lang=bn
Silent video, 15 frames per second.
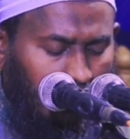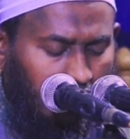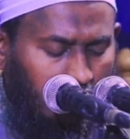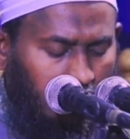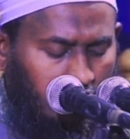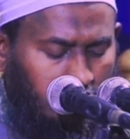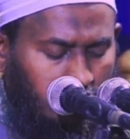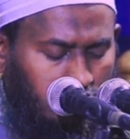
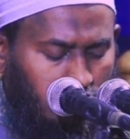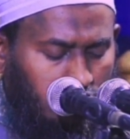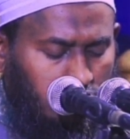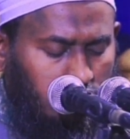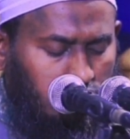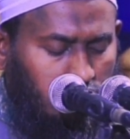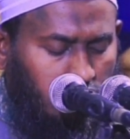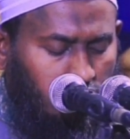إن
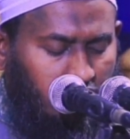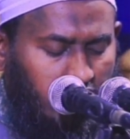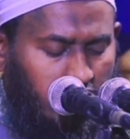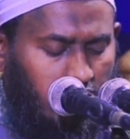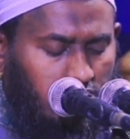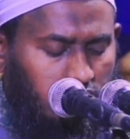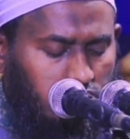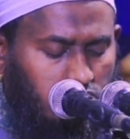كنت
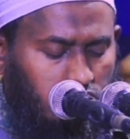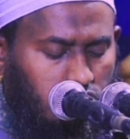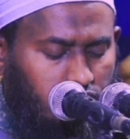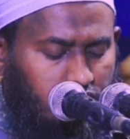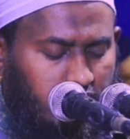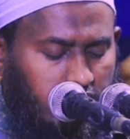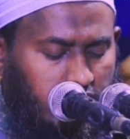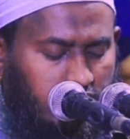فعلت
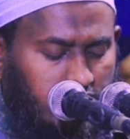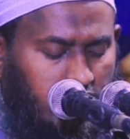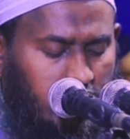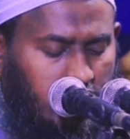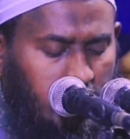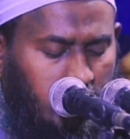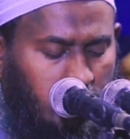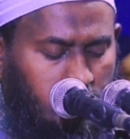
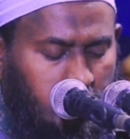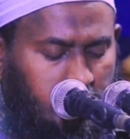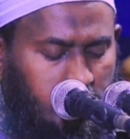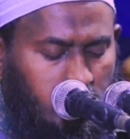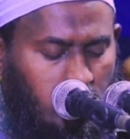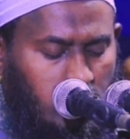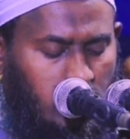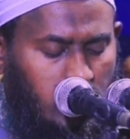فإذا
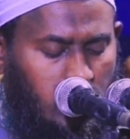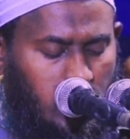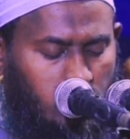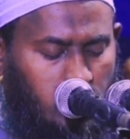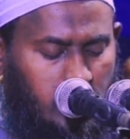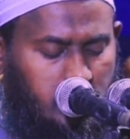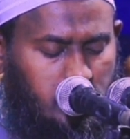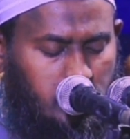
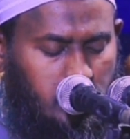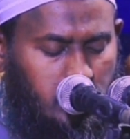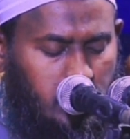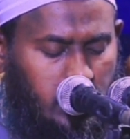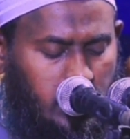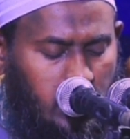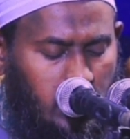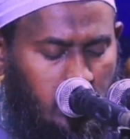ابتغاء
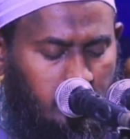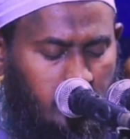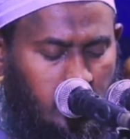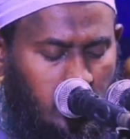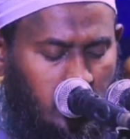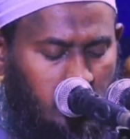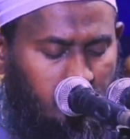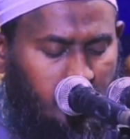وجهك
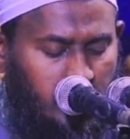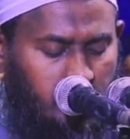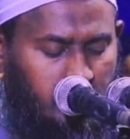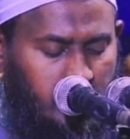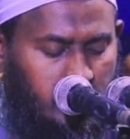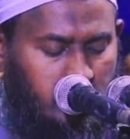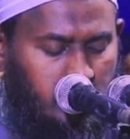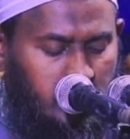
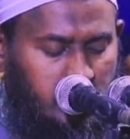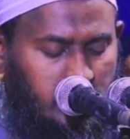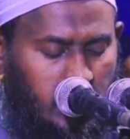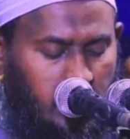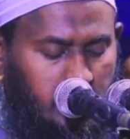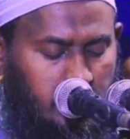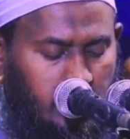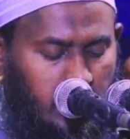ففرج
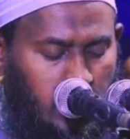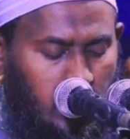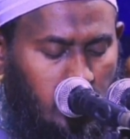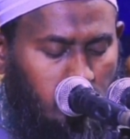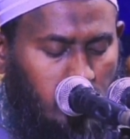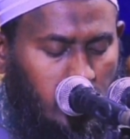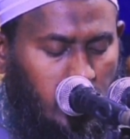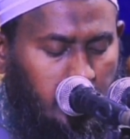
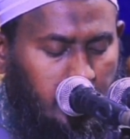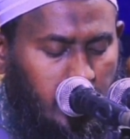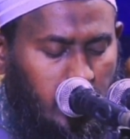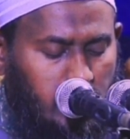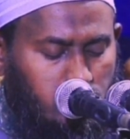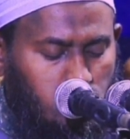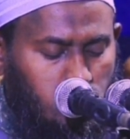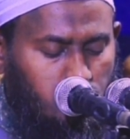عنها ما
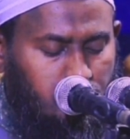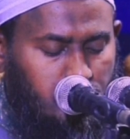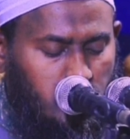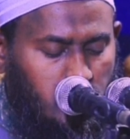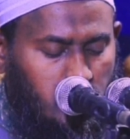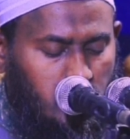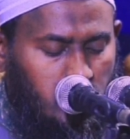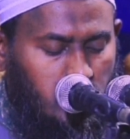نحن
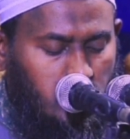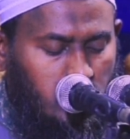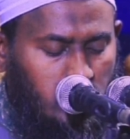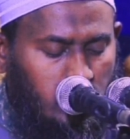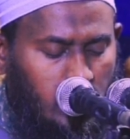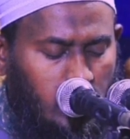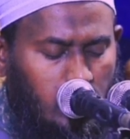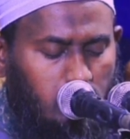
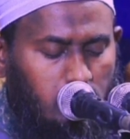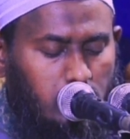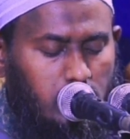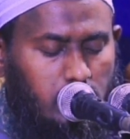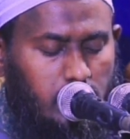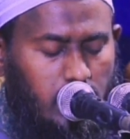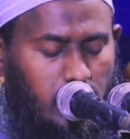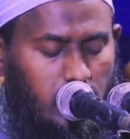فيه
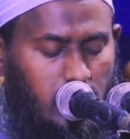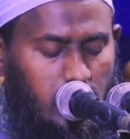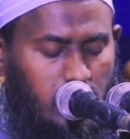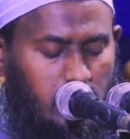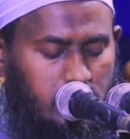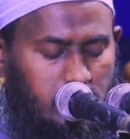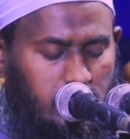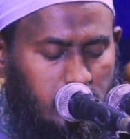من
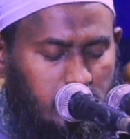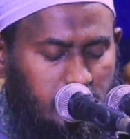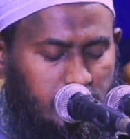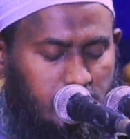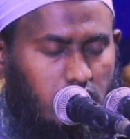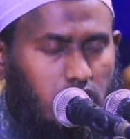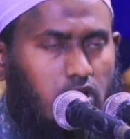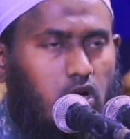هذه
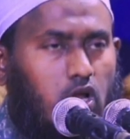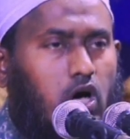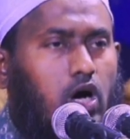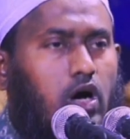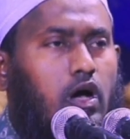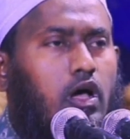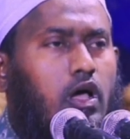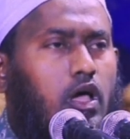
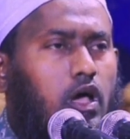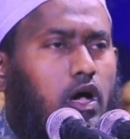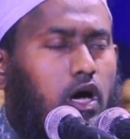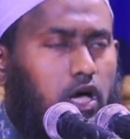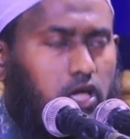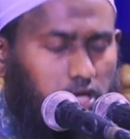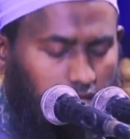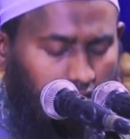الصخرة
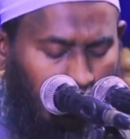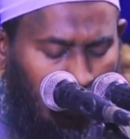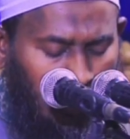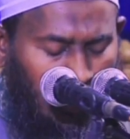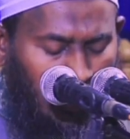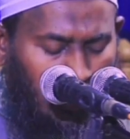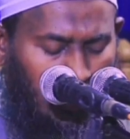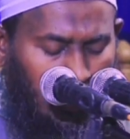আয়
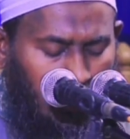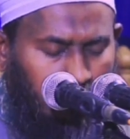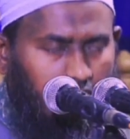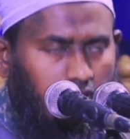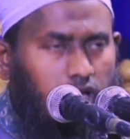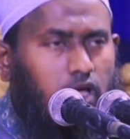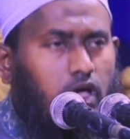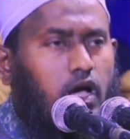আল্লাহ
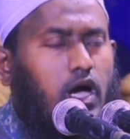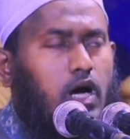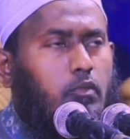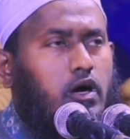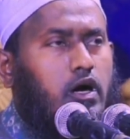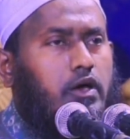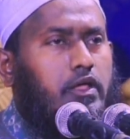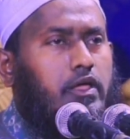
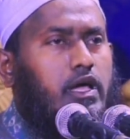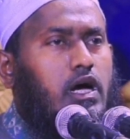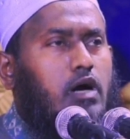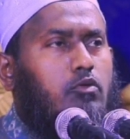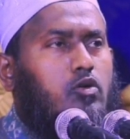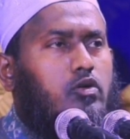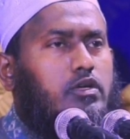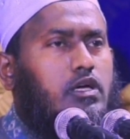আমার এই
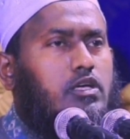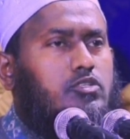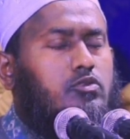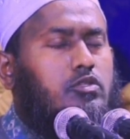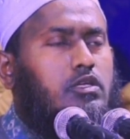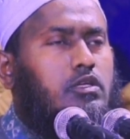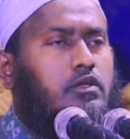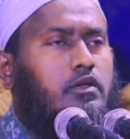আমলটা
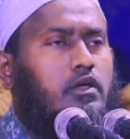যদি